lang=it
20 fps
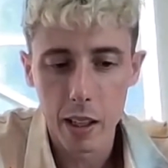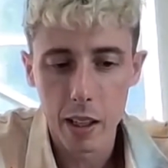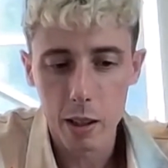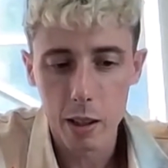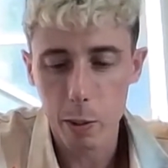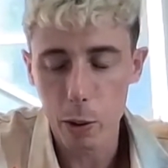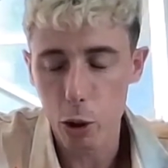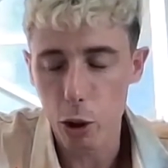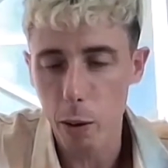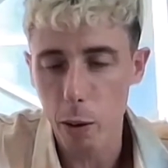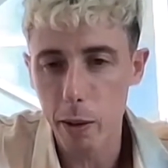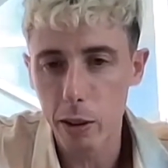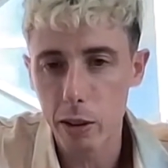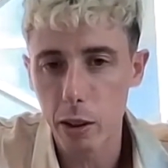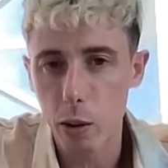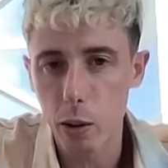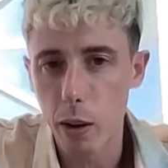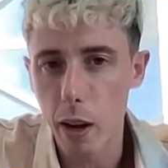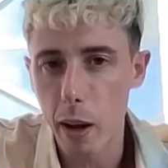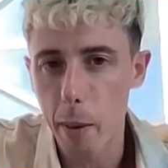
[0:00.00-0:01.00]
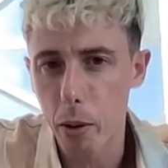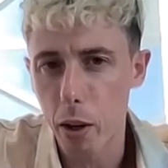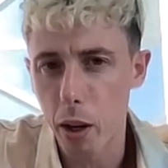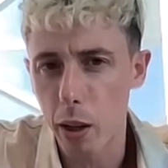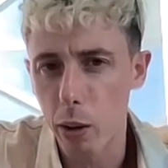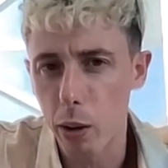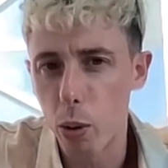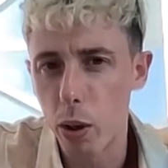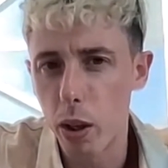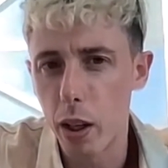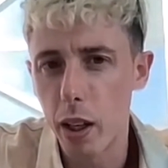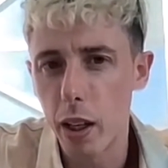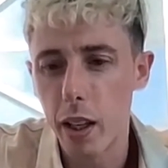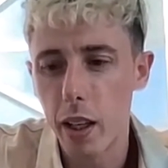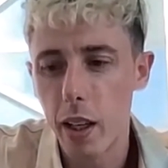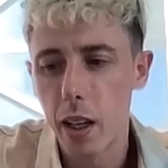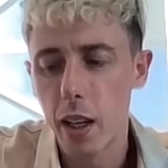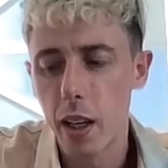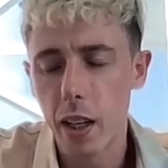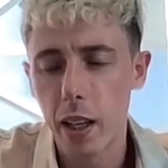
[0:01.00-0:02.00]
specialmente in un'epoca in
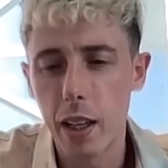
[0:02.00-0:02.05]
cui